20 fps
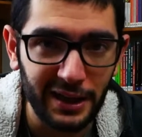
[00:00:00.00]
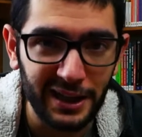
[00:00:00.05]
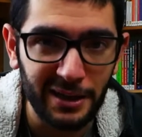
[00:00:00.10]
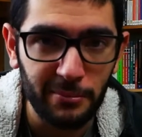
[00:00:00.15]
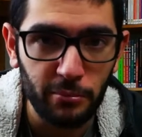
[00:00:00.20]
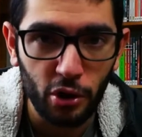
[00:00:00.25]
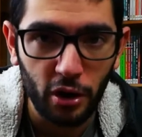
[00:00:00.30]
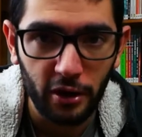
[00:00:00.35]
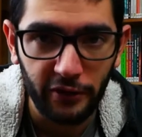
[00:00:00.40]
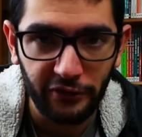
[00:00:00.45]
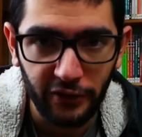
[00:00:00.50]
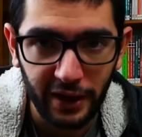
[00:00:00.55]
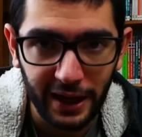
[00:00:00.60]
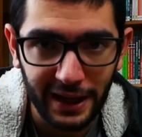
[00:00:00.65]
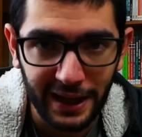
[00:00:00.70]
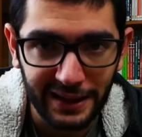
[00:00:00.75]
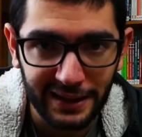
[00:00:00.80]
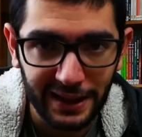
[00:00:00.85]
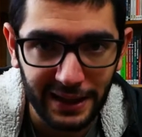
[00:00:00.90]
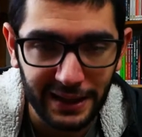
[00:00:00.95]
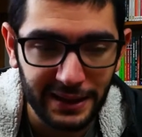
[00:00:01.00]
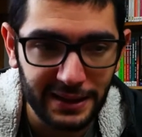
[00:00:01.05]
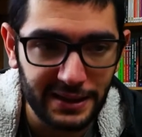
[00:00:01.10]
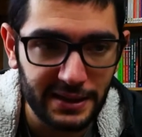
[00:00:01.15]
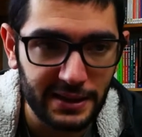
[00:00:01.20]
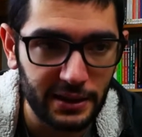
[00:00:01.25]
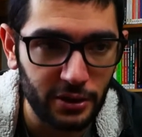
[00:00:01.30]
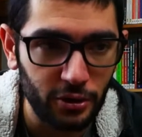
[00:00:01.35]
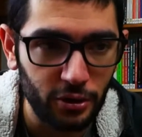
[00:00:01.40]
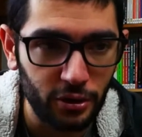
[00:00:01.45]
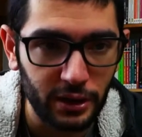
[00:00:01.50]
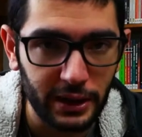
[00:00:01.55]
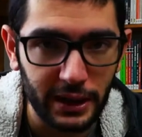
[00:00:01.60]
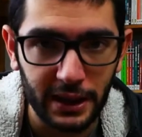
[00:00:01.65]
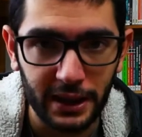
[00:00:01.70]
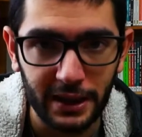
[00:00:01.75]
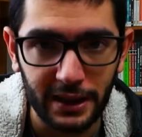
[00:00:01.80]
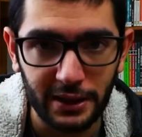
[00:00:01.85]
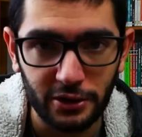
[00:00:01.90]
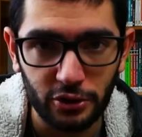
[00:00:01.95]
il, mio affare natalizio
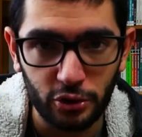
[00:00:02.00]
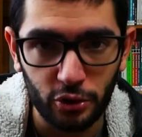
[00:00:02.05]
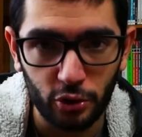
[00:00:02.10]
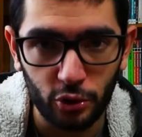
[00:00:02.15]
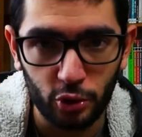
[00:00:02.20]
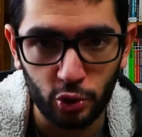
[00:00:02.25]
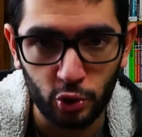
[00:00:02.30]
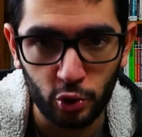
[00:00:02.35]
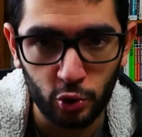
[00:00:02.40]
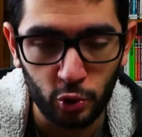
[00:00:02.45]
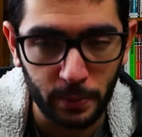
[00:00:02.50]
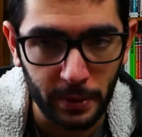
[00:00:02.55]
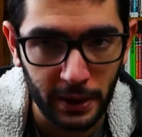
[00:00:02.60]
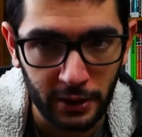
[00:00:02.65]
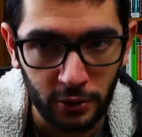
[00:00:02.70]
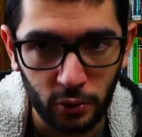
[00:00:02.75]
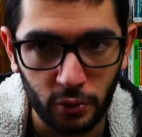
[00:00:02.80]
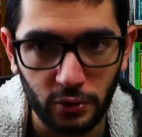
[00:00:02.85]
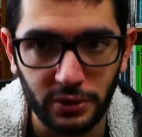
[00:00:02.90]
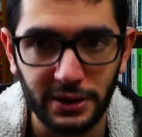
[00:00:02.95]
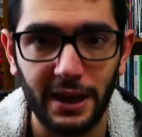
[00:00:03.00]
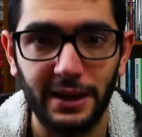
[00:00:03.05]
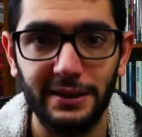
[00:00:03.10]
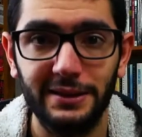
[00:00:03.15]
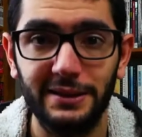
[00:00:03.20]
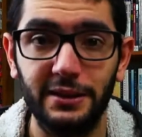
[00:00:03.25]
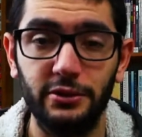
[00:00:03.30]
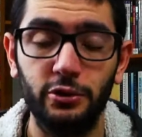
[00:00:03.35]
e ne sono super entusiasta.